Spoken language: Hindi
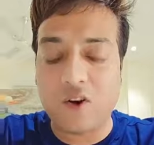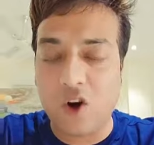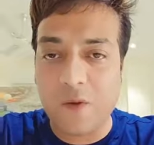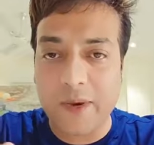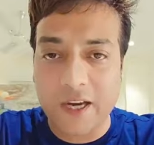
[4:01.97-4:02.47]
को
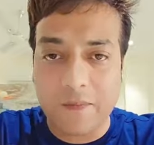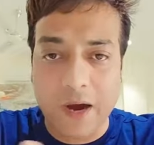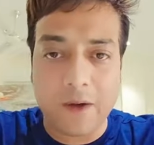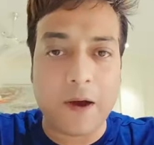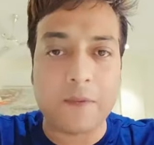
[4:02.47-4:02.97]
हमेशा
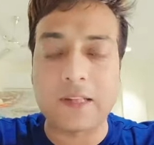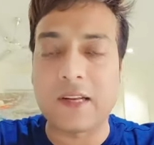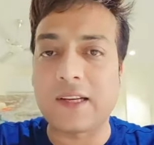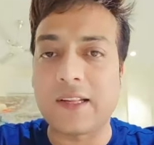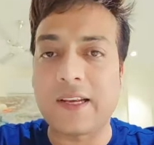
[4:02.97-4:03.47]
माँ बाप का
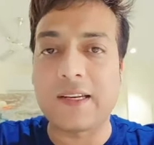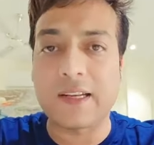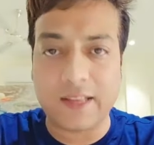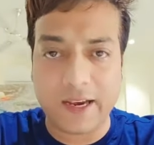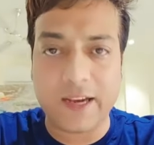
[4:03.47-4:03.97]
दर्जा दिया
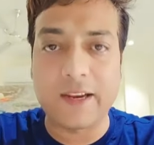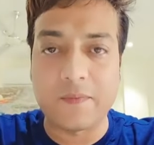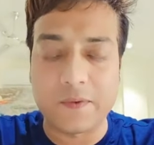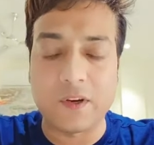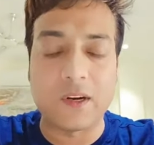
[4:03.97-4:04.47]
जाता है आई
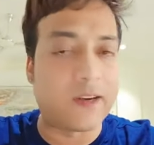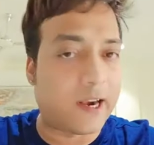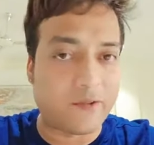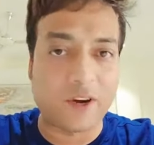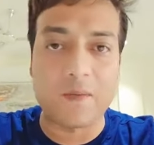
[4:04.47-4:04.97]

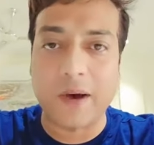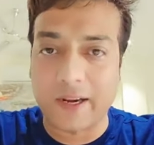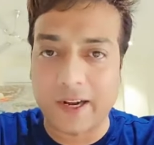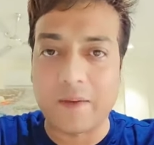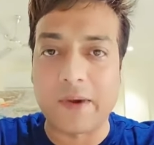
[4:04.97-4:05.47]
नेटवर्क
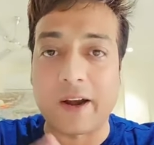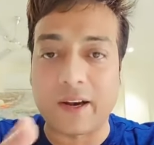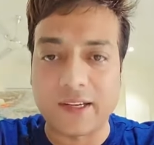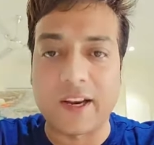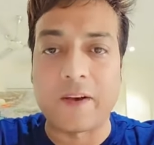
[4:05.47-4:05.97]
मार्केटिंग में
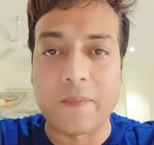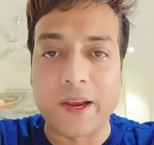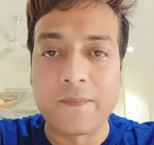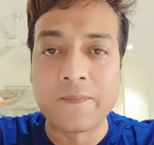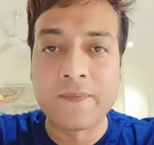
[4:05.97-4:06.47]
डायरेक्ट सेलिंग
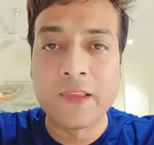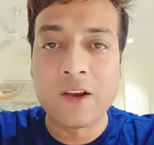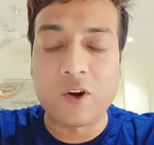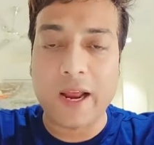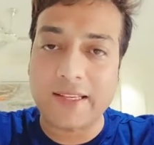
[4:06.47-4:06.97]
में
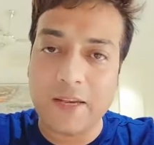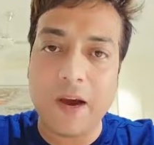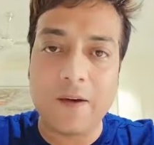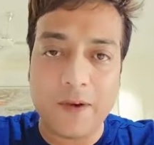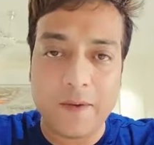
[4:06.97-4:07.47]
और ऐसे
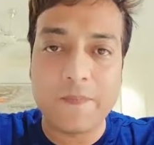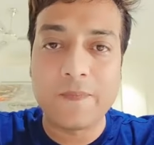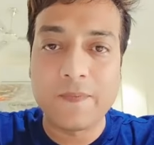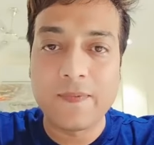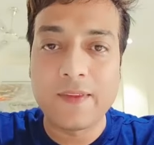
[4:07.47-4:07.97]
माँ बाप
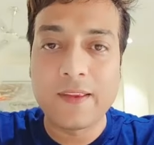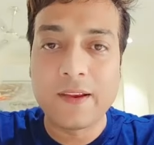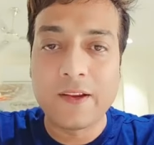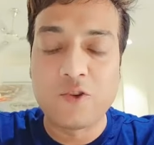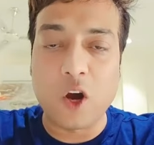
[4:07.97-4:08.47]

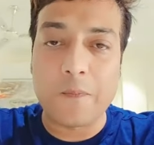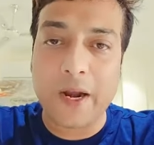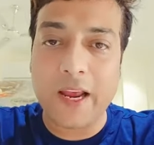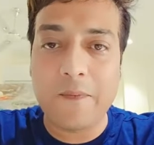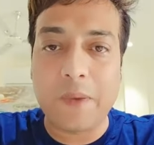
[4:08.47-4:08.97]
जो
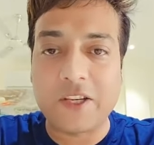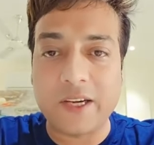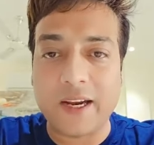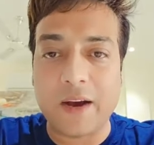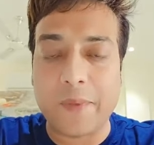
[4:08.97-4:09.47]
अपने ही
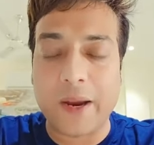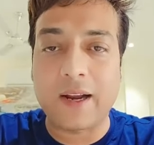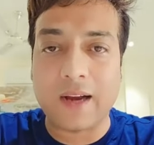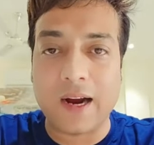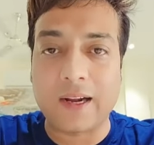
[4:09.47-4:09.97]
बच्चे का पेट
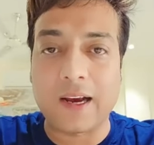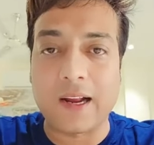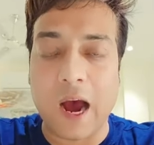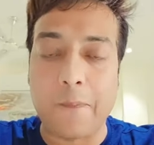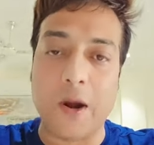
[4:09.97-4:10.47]
काट कर
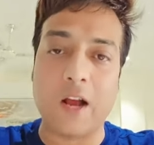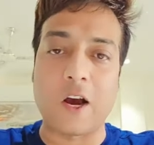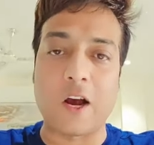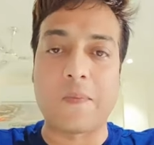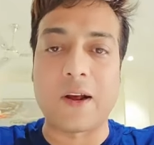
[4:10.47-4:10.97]
अपना
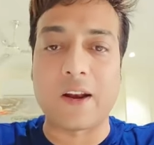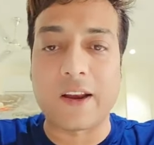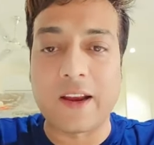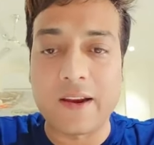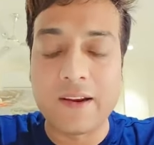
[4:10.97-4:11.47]
घर भर
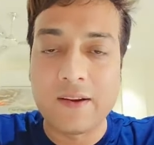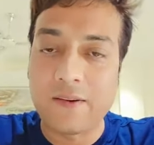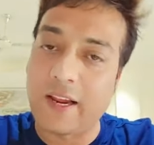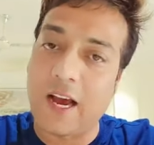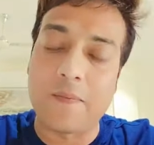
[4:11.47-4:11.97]
रहे हैं
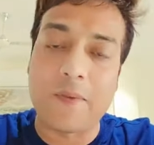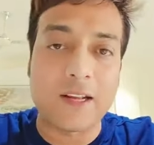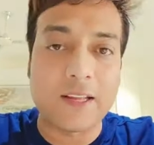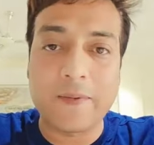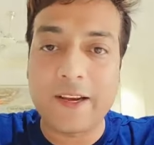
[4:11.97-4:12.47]
क्या
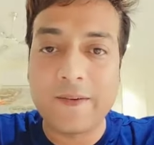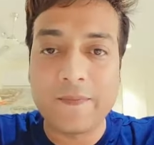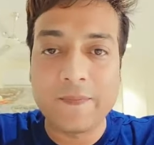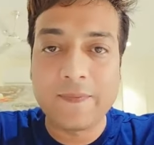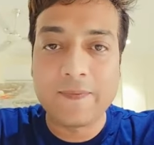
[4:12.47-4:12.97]
बात है भाई
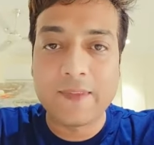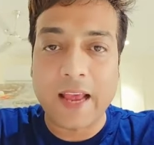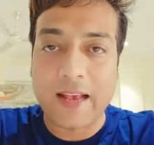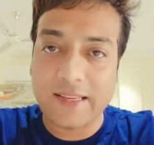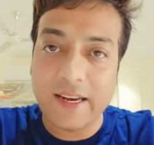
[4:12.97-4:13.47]

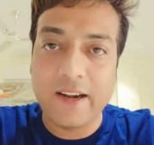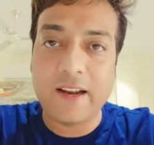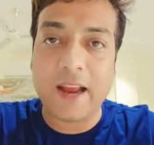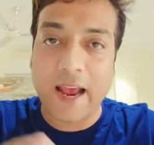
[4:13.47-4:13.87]
ऐसे लीडर